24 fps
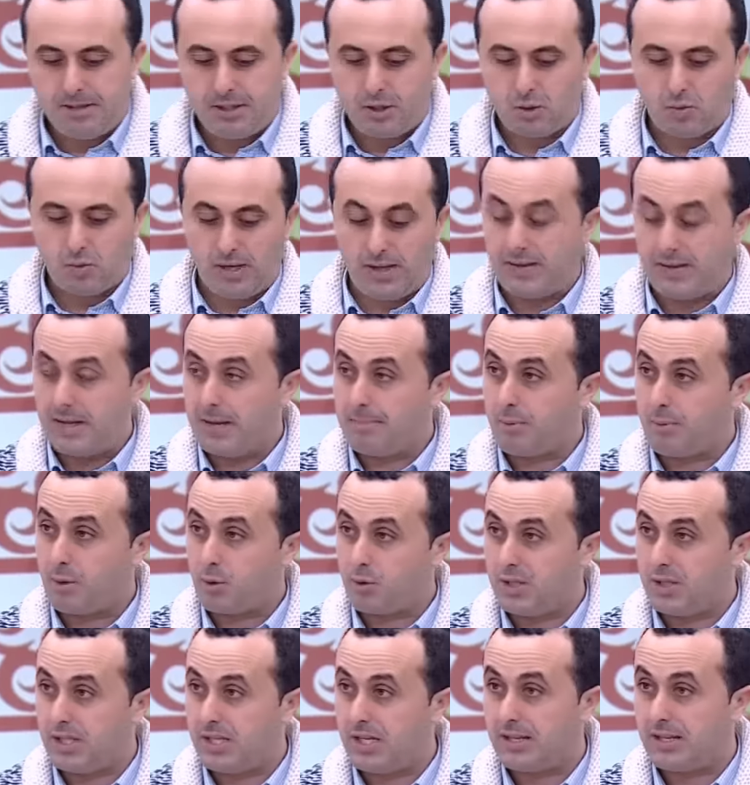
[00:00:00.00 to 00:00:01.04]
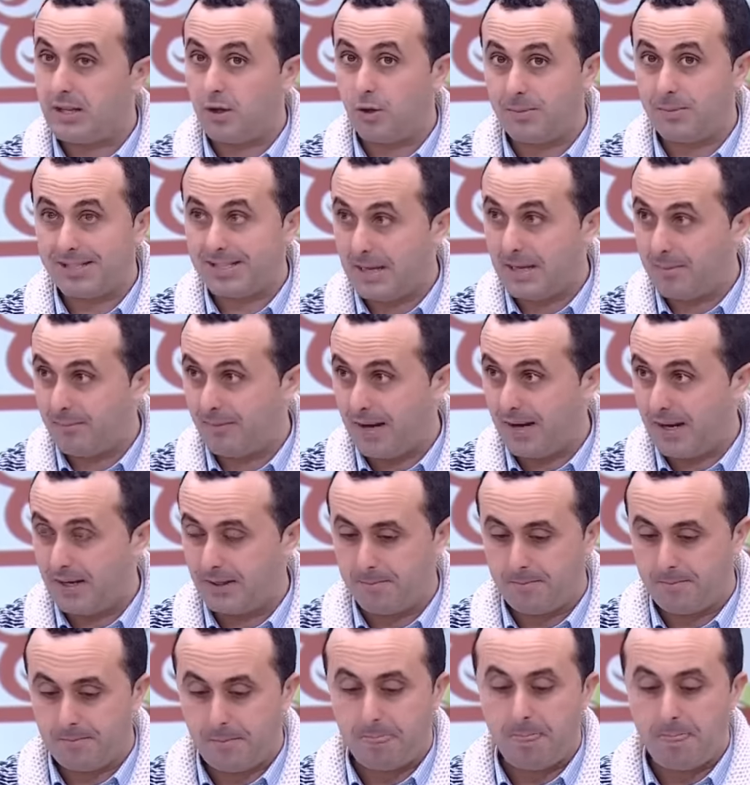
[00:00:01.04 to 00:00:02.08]
تيكون عندنا البروتينات اللي هما صعاب في
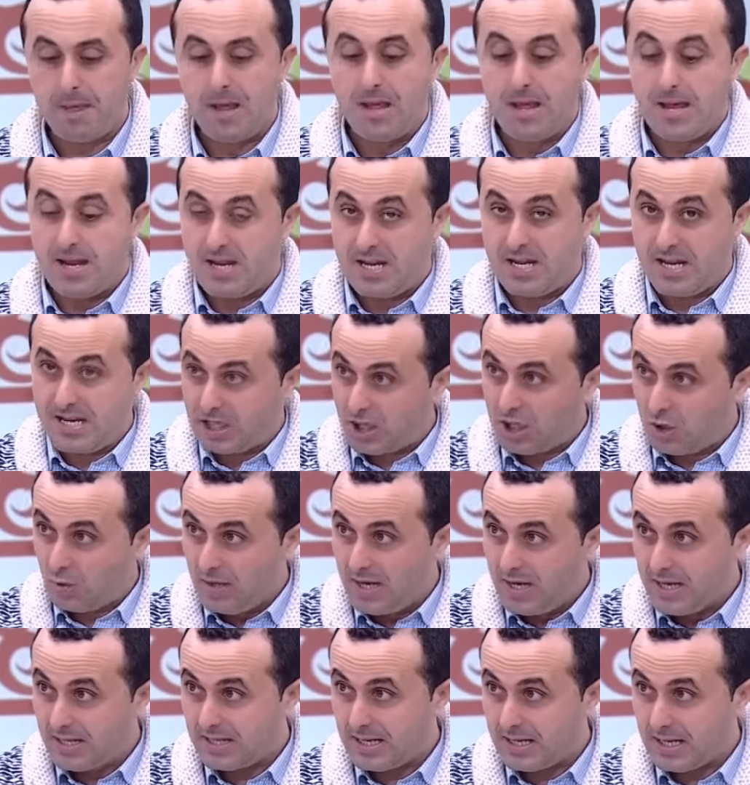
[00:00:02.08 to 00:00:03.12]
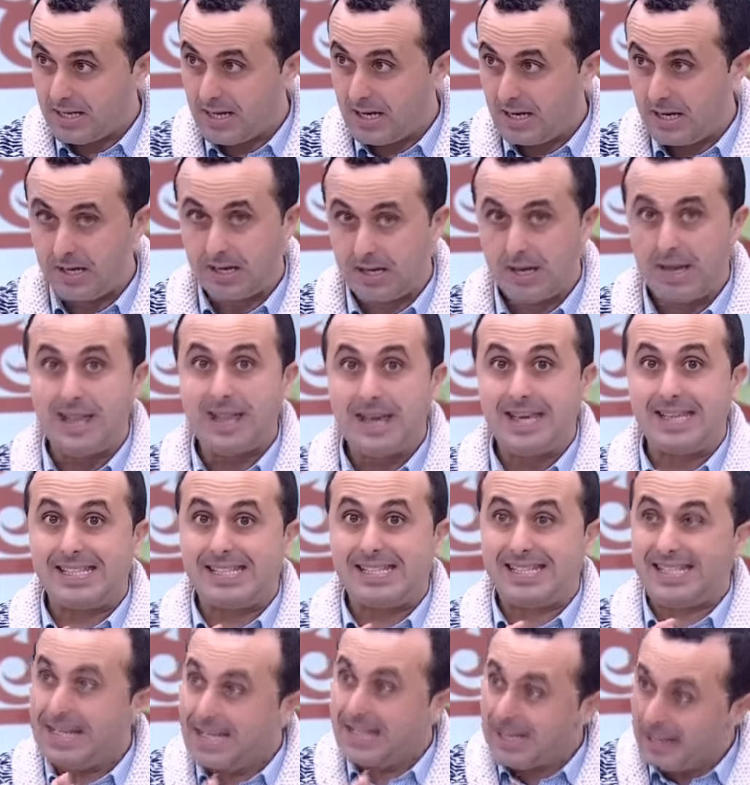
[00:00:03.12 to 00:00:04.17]
الهضم النشويات كذلك
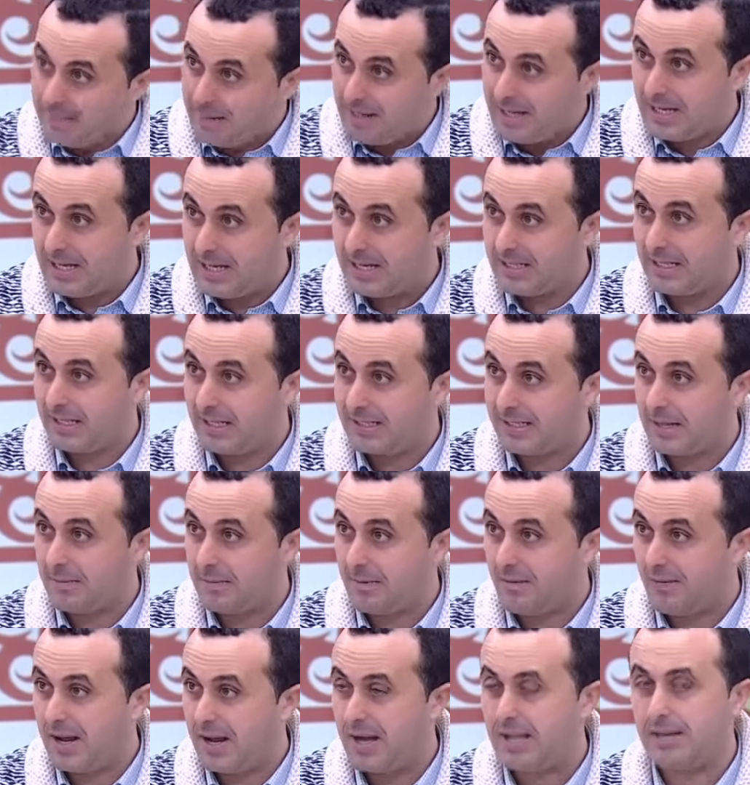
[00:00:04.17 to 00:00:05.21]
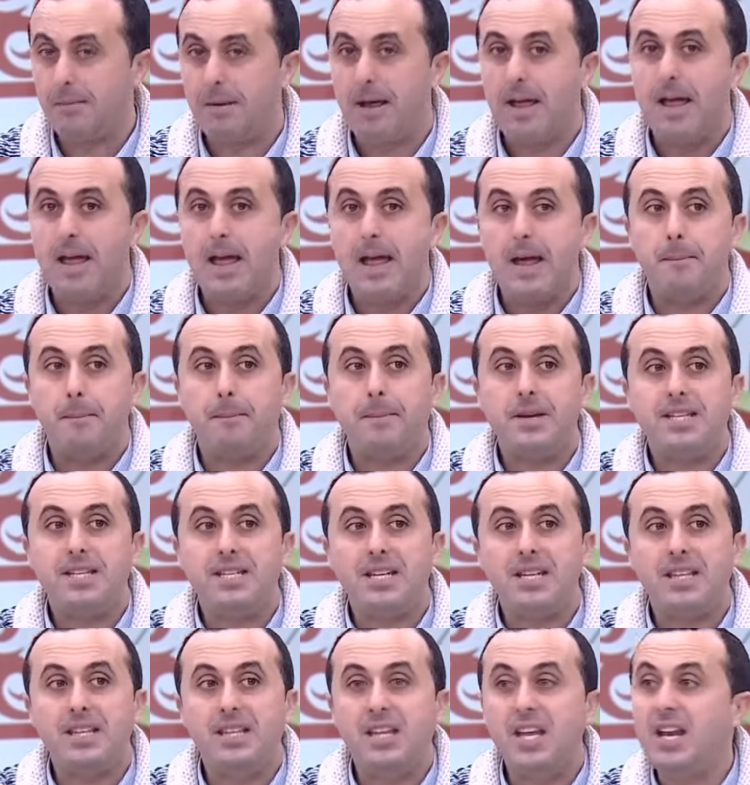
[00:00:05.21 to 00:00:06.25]
الزيت البلديه هي صعيبه في الهضم ملي
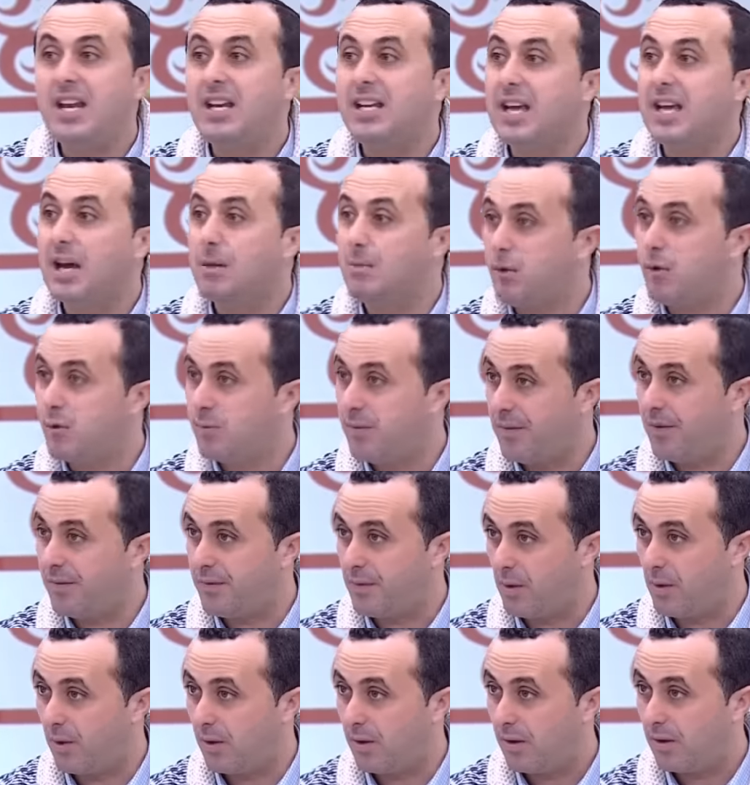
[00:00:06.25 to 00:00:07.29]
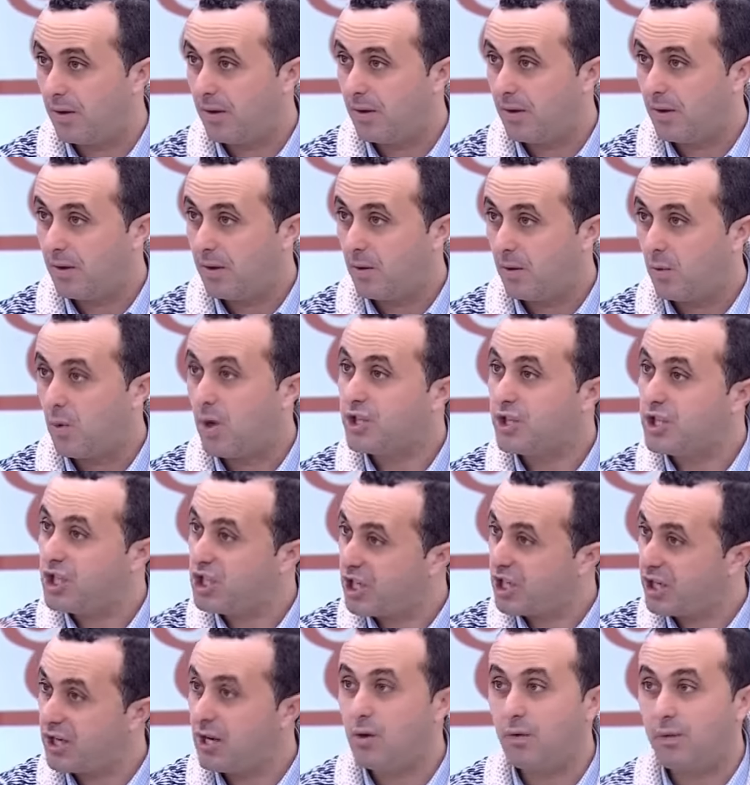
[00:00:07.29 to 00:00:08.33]
تدير الكمون من الفوق وهذا
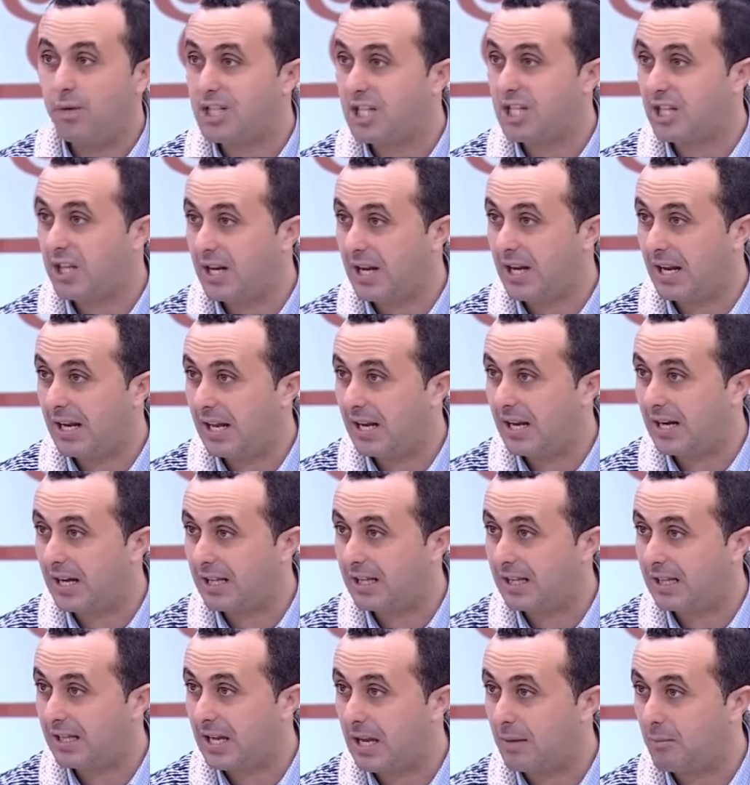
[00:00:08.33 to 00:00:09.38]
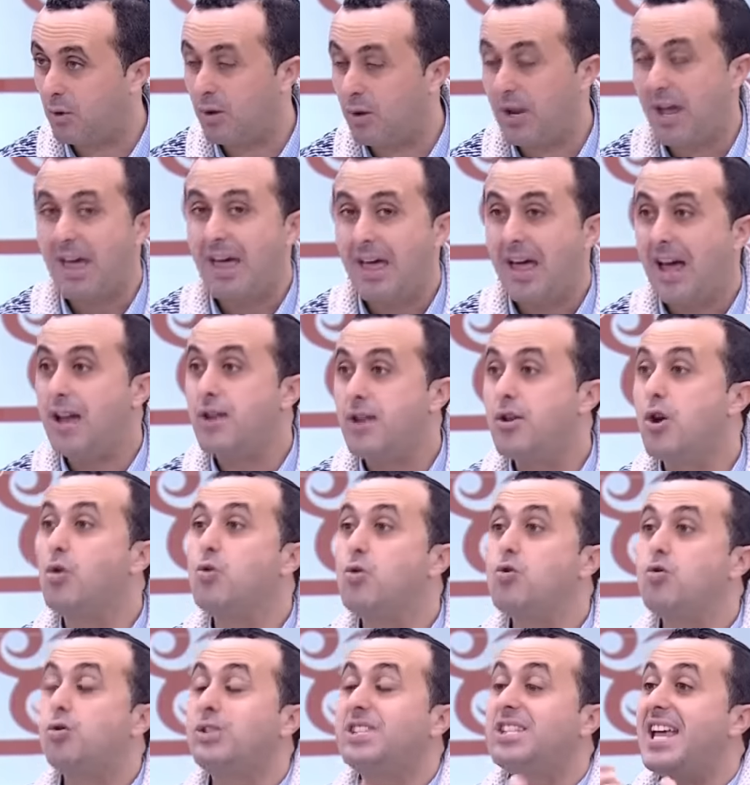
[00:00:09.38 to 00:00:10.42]
الشرنا له فاش هضرنا على حلقه الكمون انه
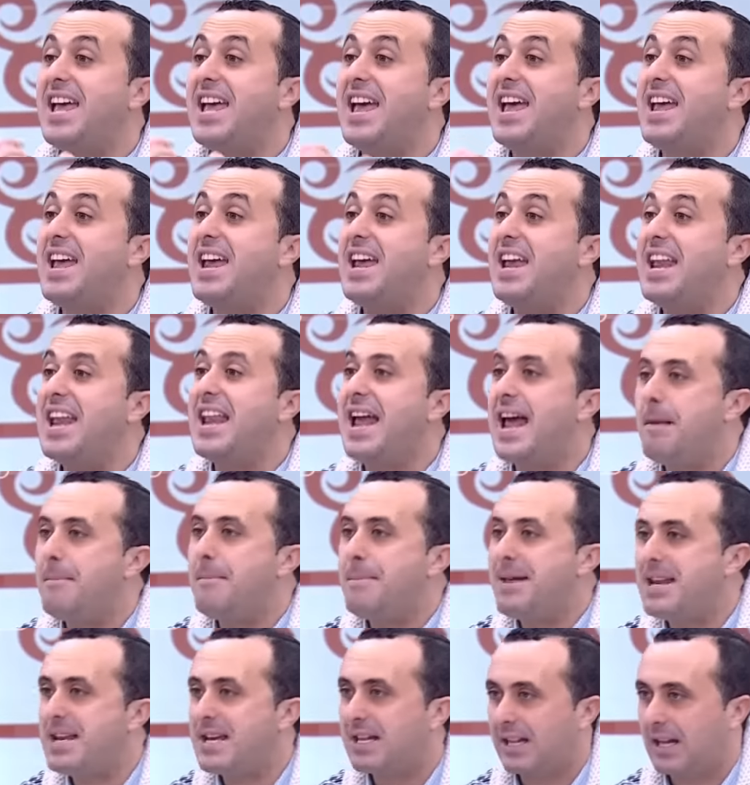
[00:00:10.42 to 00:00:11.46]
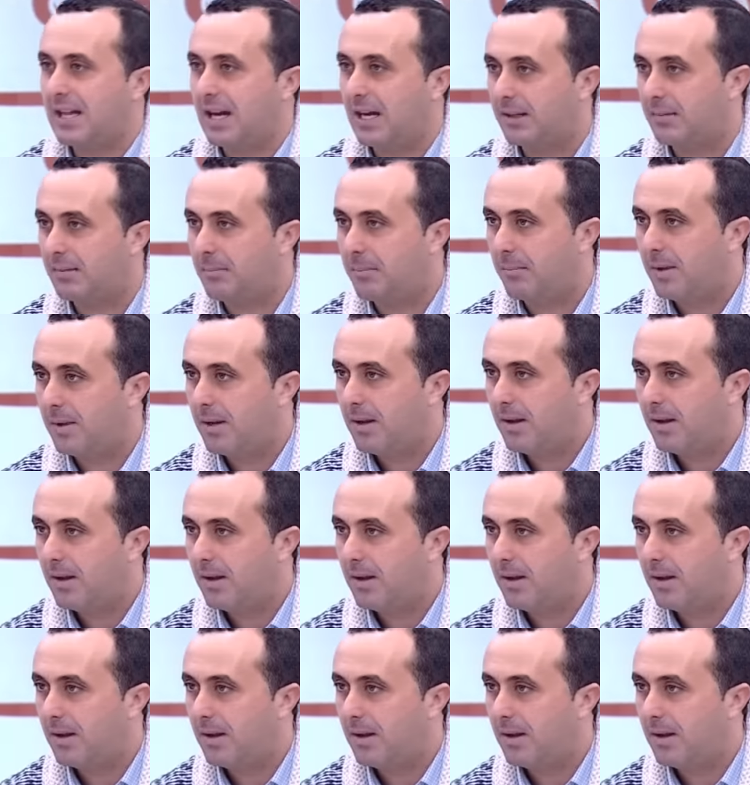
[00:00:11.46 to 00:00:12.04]
يسهل عمليه الهضم